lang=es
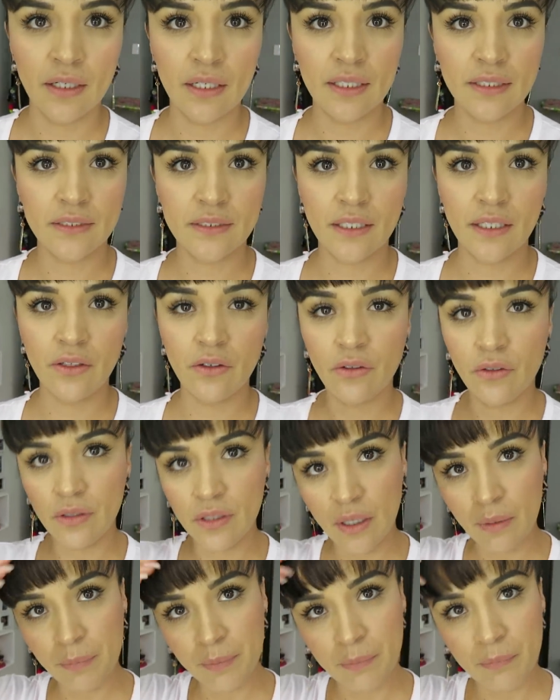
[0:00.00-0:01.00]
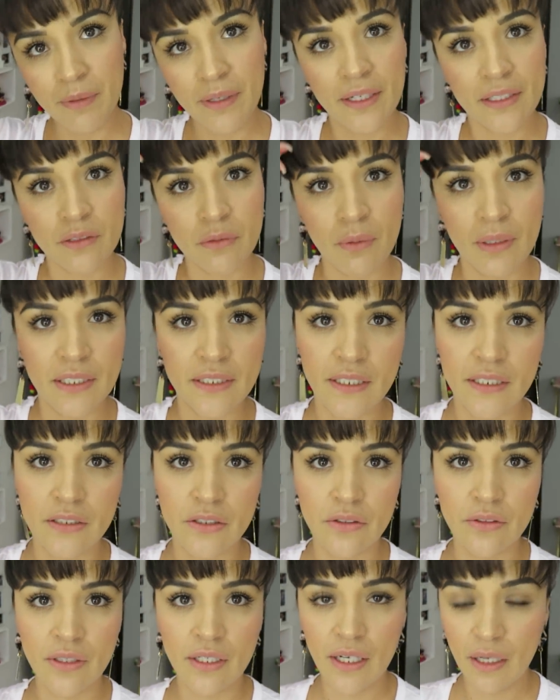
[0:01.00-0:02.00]
Les traigo la primera
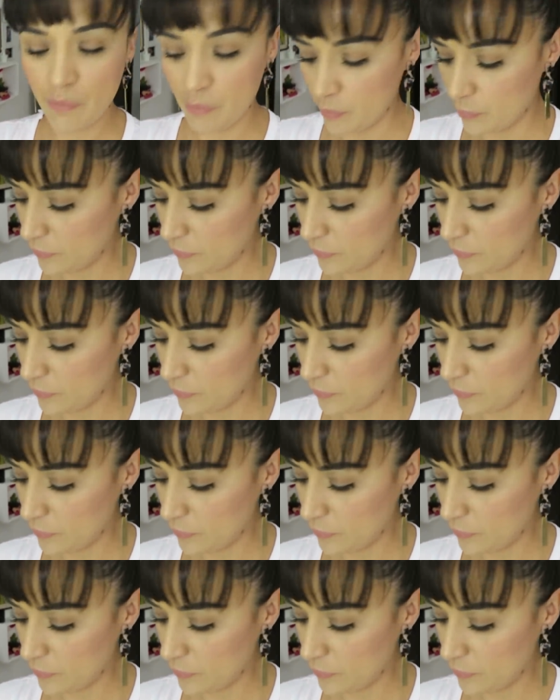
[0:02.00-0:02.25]
actualización de la